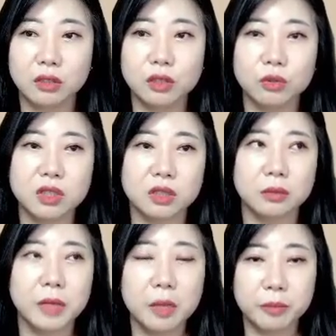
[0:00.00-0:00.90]
그리고
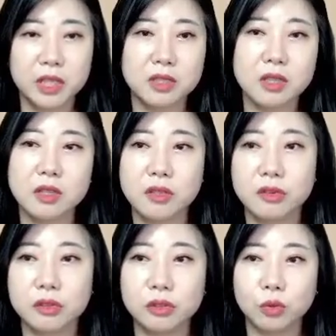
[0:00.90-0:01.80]
지금 비즈니스
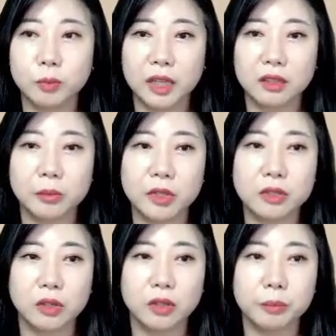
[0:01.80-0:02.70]
스쿨도
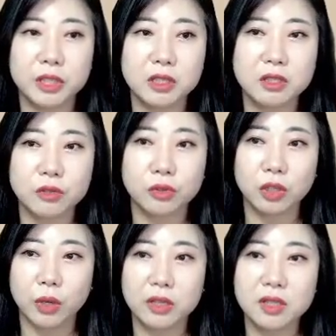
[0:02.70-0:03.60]
만들면서 비즈니스 스쿨에
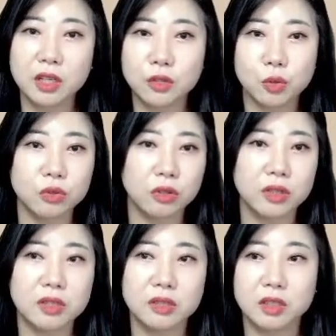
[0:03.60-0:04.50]
굉장히 좋은
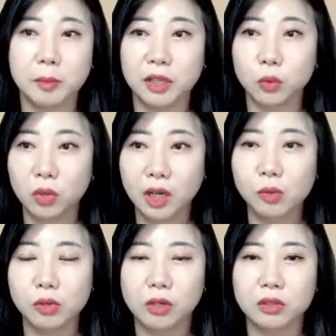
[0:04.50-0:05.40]
컨텐츠들이 많이
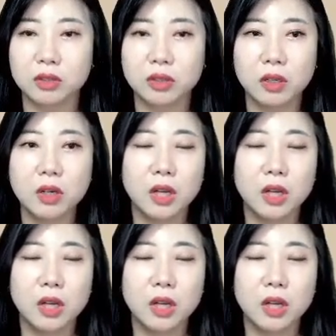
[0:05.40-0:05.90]
올라오고 있거든요.